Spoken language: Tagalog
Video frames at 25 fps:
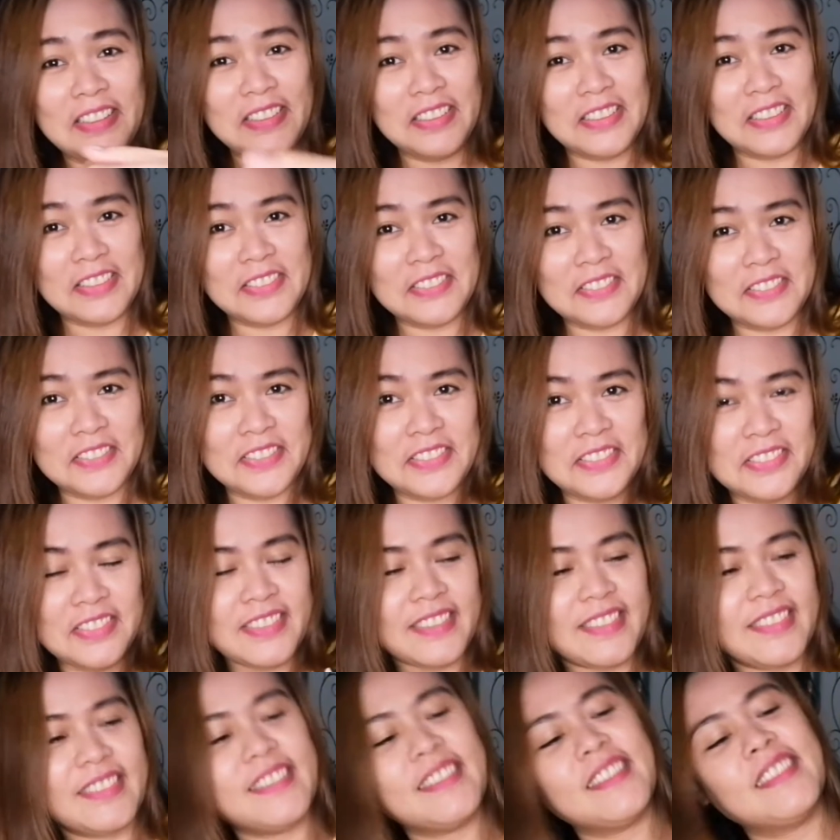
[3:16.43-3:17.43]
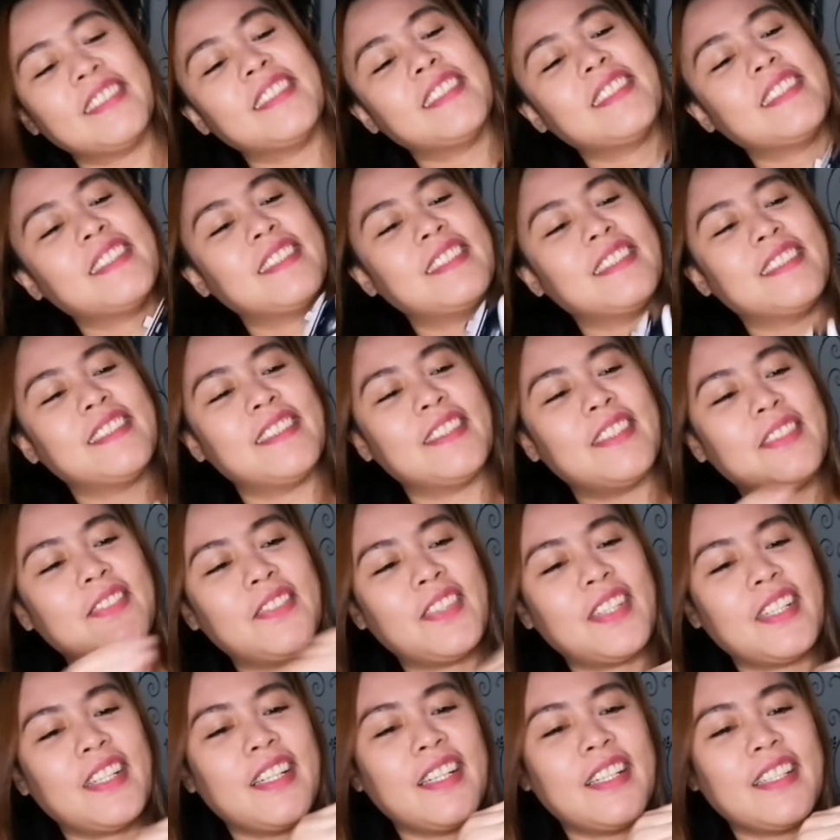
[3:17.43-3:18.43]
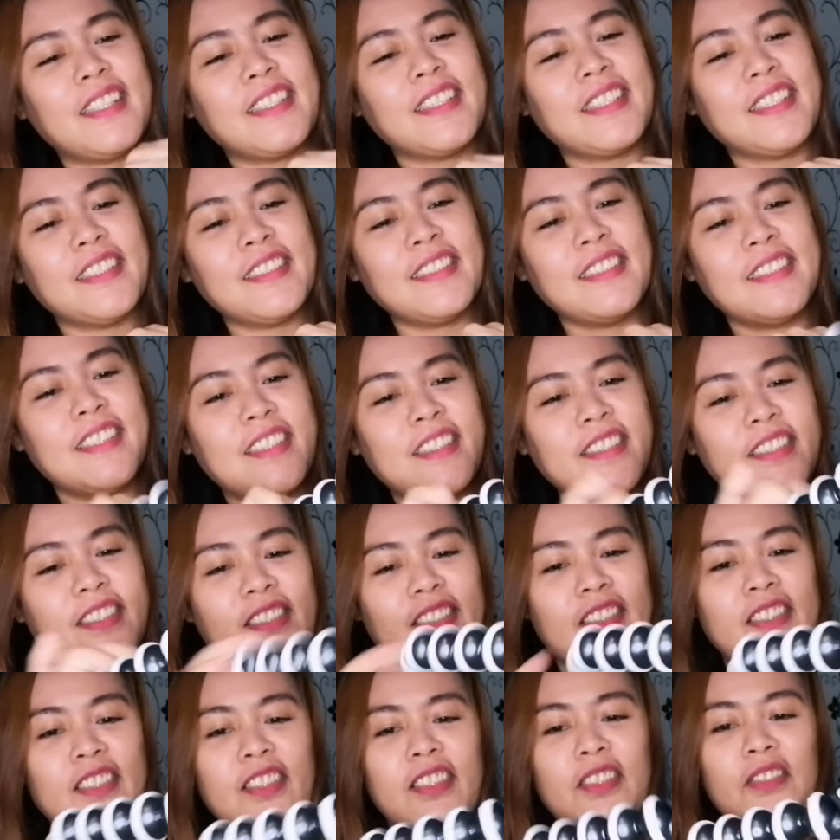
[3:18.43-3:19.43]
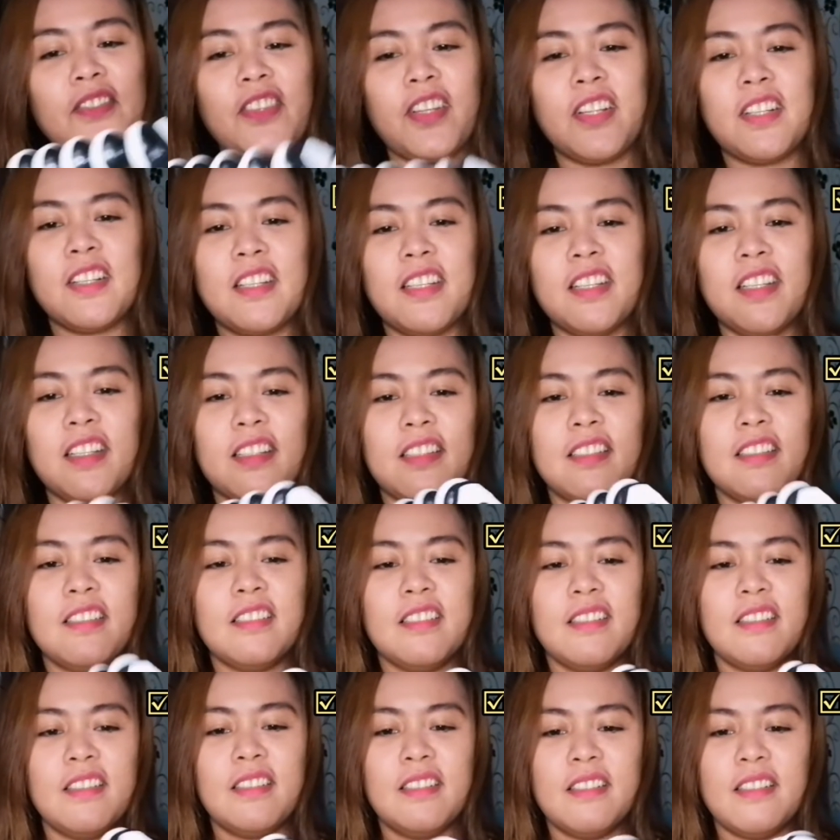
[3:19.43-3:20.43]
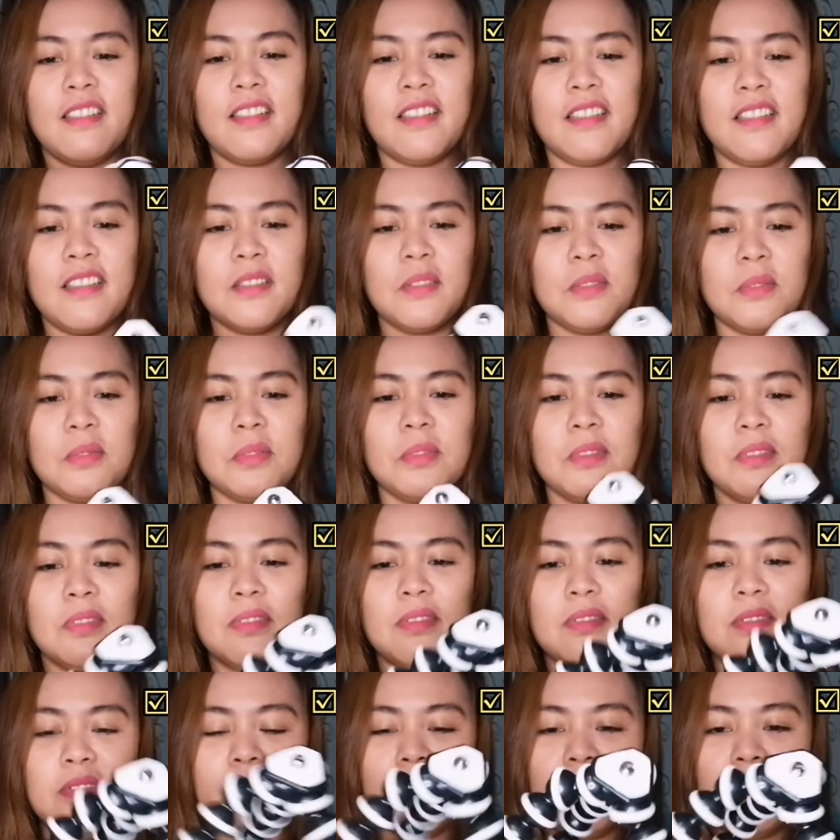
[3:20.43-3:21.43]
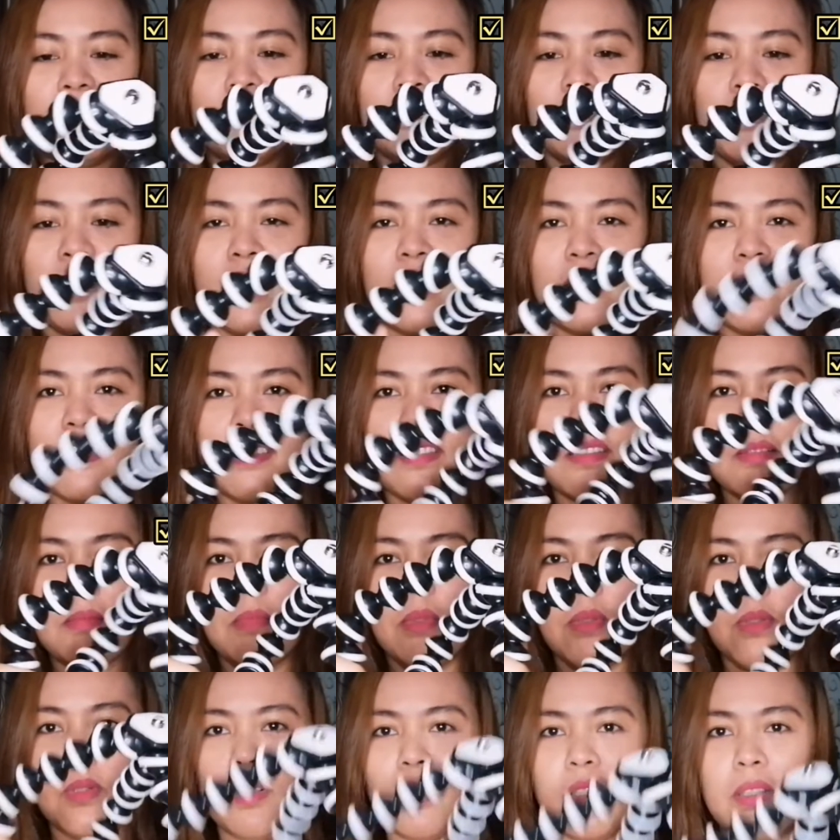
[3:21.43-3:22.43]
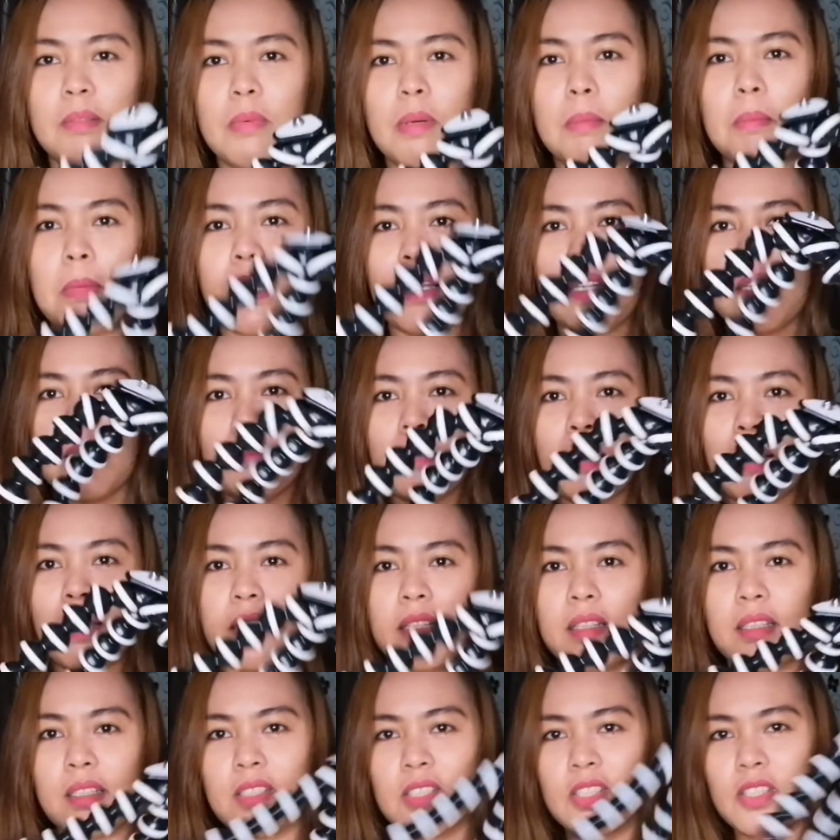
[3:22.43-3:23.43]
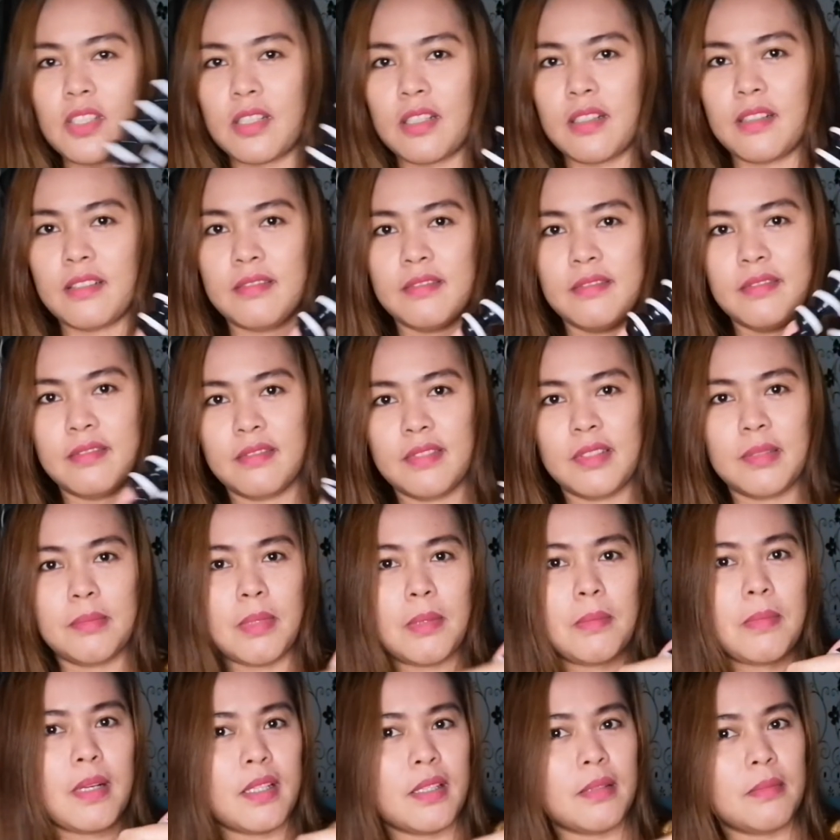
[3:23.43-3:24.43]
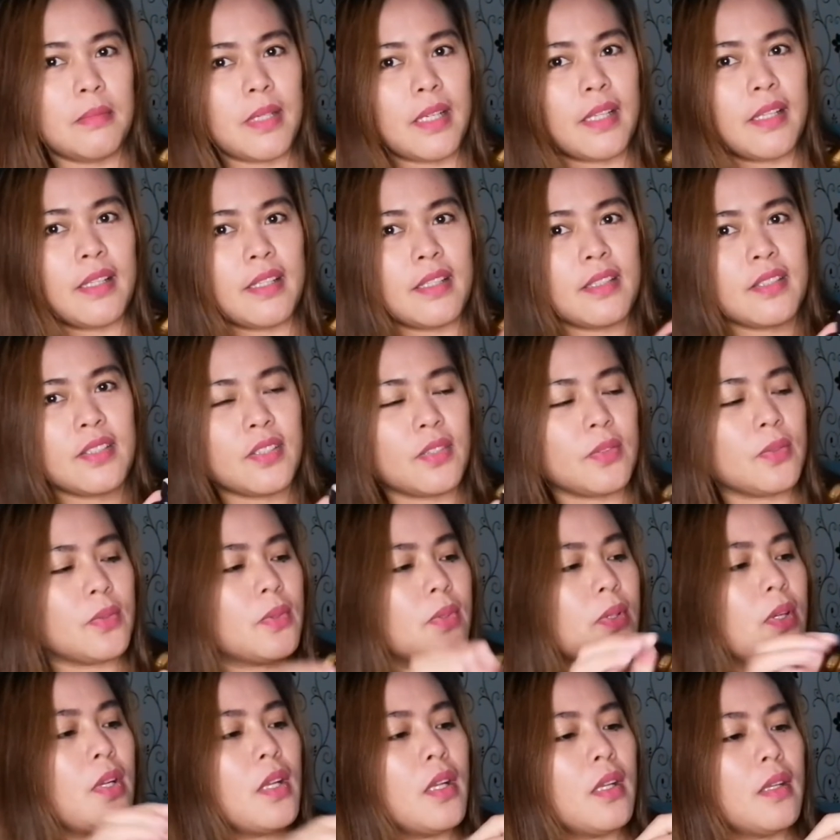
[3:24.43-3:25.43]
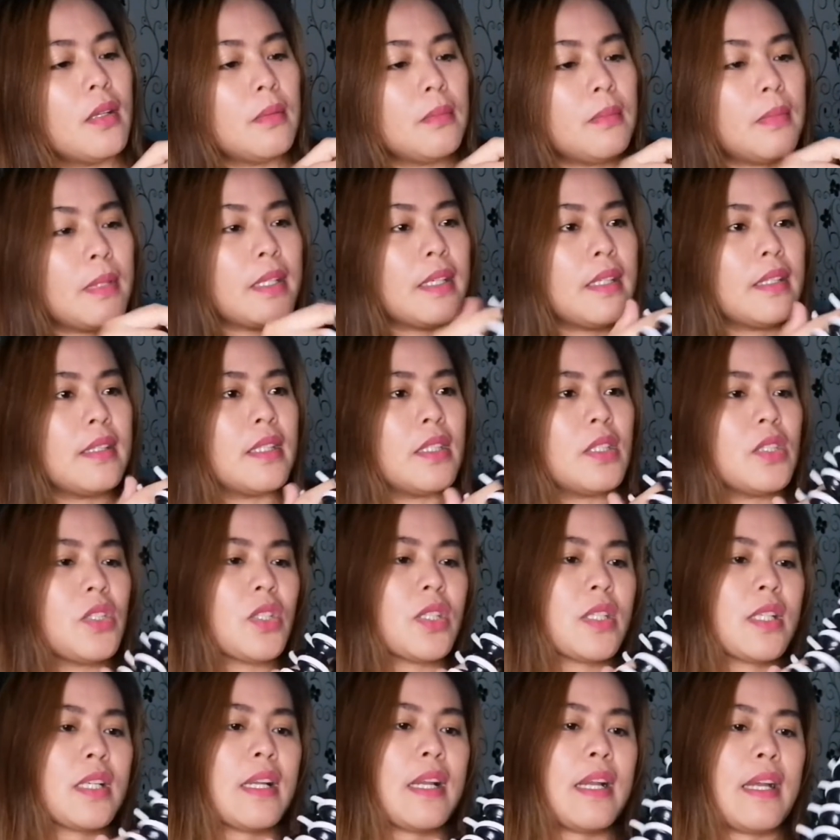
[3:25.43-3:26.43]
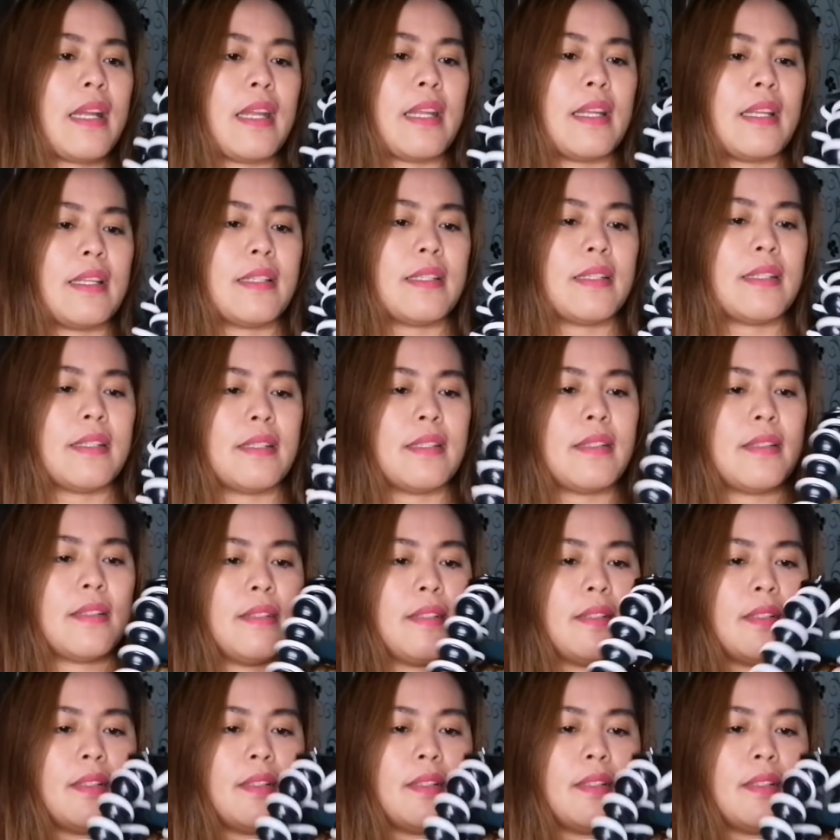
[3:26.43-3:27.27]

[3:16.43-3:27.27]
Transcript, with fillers: Ganyan no. Diba? Ang ganda niya. Very, ano no, flexible. Nababalik-balik siya. Nababalik-balik. So, maganda to siya guys.